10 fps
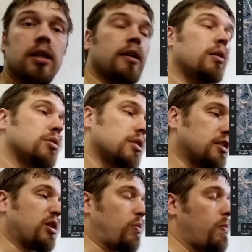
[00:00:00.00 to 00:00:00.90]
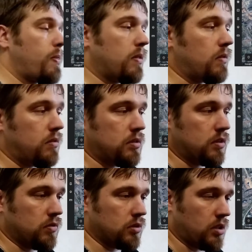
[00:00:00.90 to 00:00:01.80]
да, я уже сказал,
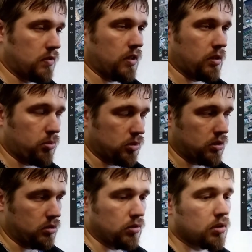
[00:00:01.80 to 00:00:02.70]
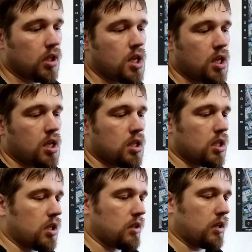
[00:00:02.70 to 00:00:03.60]
99-й получается год.
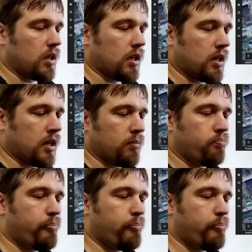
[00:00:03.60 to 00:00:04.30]
А